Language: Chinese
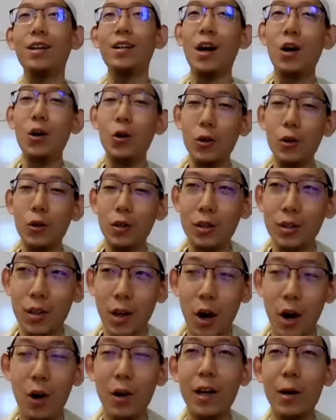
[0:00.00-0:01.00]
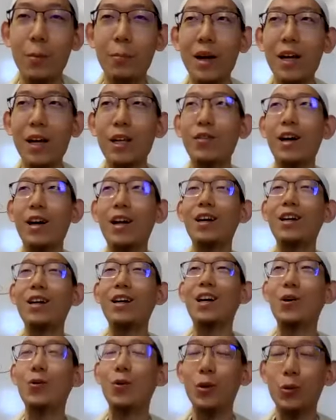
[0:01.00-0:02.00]
然后好，两拜礼完
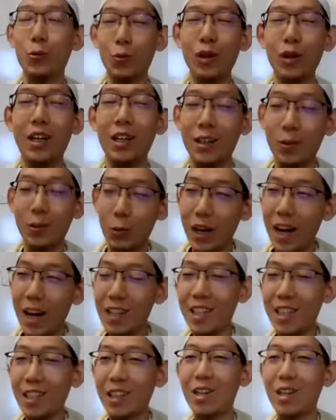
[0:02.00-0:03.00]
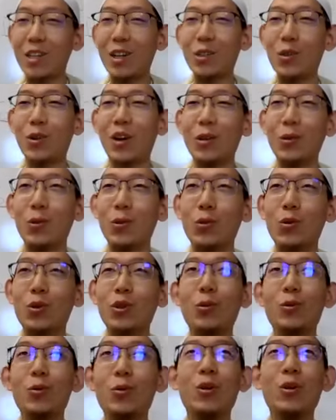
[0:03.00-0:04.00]
了，然后我我我看见他这样扭来扭
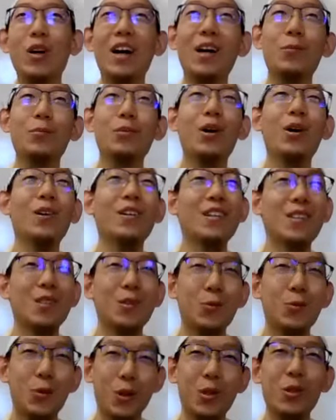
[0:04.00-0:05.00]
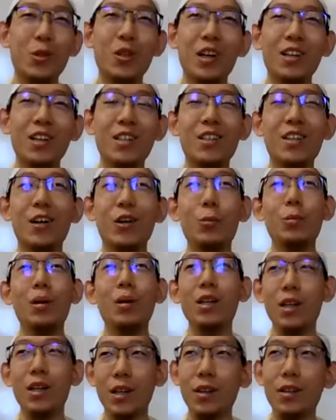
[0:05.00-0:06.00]
去的，我就说，哎呀，不好意思，确实是很长，要
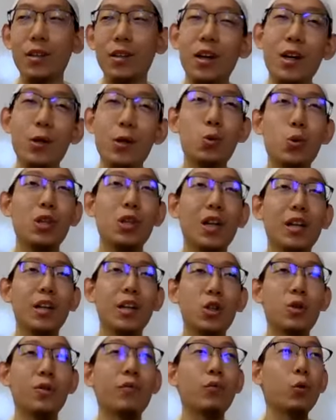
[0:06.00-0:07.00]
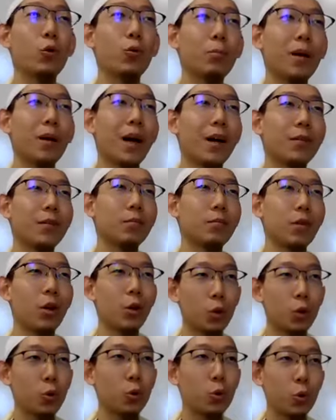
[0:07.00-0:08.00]
不然你可以坐这里，这是复工拜，
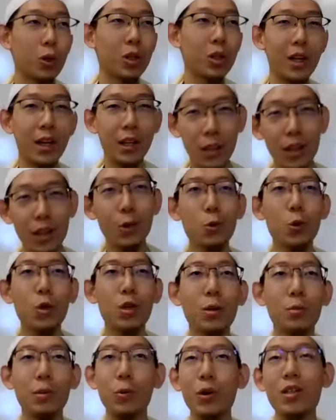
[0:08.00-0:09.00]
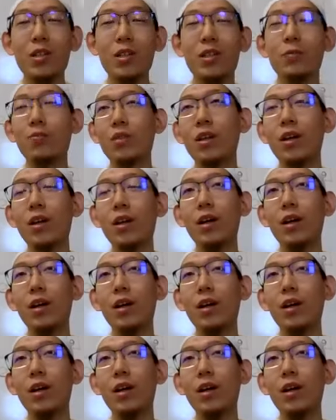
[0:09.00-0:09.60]
你要退退是累，你可以坐着没关系。